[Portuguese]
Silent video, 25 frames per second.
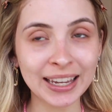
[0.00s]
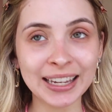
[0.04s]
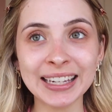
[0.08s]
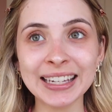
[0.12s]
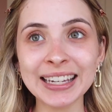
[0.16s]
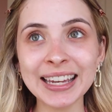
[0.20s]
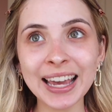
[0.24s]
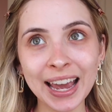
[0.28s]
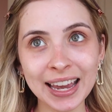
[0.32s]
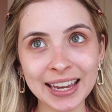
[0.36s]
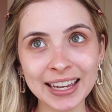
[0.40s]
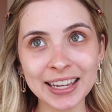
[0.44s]

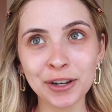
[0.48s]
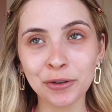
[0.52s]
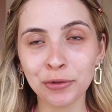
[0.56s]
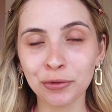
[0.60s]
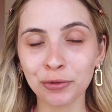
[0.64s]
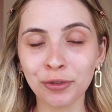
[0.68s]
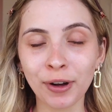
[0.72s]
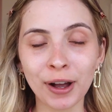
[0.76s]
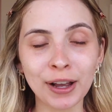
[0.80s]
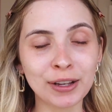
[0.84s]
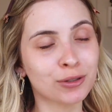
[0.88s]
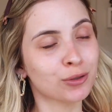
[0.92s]
E aí eu
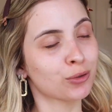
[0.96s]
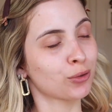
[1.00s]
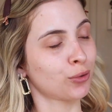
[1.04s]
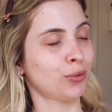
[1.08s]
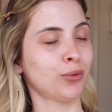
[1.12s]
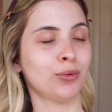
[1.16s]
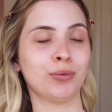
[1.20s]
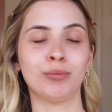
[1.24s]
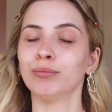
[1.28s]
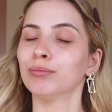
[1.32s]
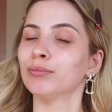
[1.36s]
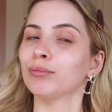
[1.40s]

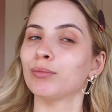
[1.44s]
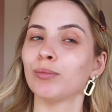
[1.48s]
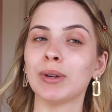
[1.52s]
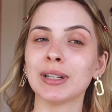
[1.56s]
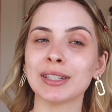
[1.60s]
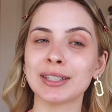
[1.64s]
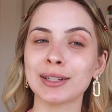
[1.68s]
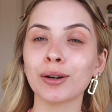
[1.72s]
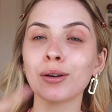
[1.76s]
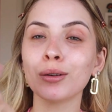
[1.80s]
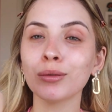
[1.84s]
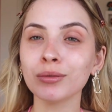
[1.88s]
faço uma
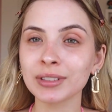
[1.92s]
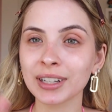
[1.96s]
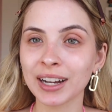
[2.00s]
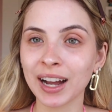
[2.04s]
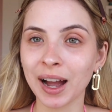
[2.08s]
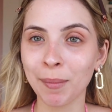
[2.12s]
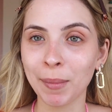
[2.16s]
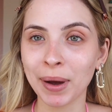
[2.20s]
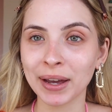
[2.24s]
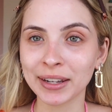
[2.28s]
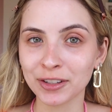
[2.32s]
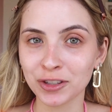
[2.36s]
segunda
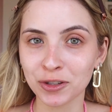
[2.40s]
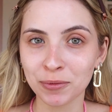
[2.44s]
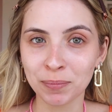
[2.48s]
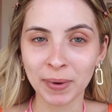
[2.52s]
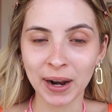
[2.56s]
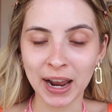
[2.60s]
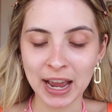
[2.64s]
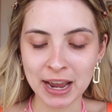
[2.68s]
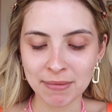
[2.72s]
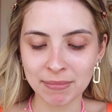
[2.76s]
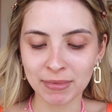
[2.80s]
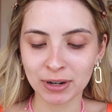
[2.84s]
camada de
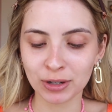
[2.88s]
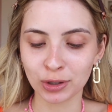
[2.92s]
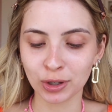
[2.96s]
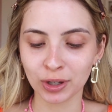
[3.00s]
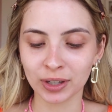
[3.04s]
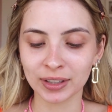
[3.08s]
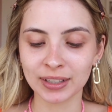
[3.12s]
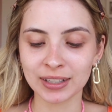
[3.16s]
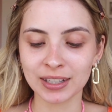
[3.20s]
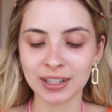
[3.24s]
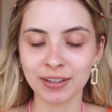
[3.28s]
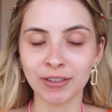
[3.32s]
primer, só
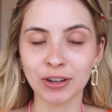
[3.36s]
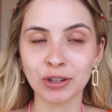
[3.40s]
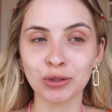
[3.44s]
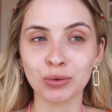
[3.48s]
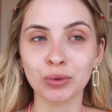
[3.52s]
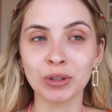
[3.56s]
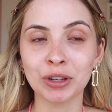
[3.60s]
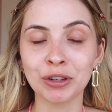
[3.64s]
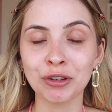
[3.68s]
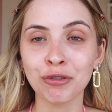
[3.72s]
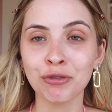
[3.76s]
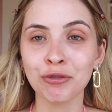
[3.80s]
que dessa vez
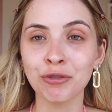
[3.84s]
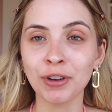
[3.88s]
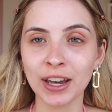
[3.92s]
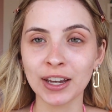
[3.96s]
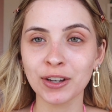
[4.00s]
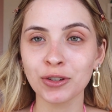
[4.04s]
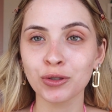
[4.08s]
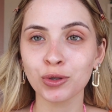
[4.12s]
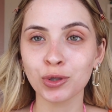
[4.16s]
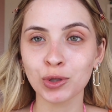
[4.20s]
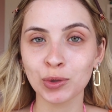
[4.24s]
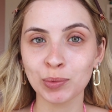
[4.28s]
um que
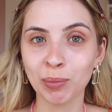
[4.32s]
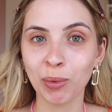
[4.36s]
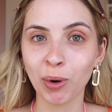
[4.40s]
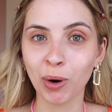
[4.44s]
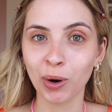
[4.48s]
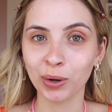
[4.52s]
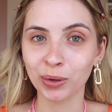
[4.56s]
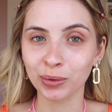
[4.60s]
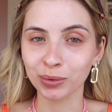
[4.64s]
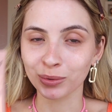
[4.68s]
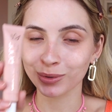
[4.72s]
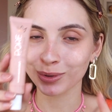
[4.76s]
fecha os
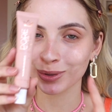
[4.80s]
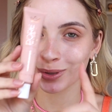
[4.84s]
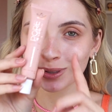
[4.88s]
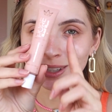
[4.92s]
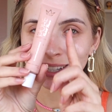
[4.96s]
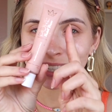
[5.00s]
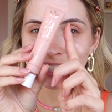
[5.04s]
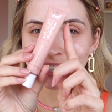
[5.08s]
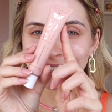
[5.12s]
poros.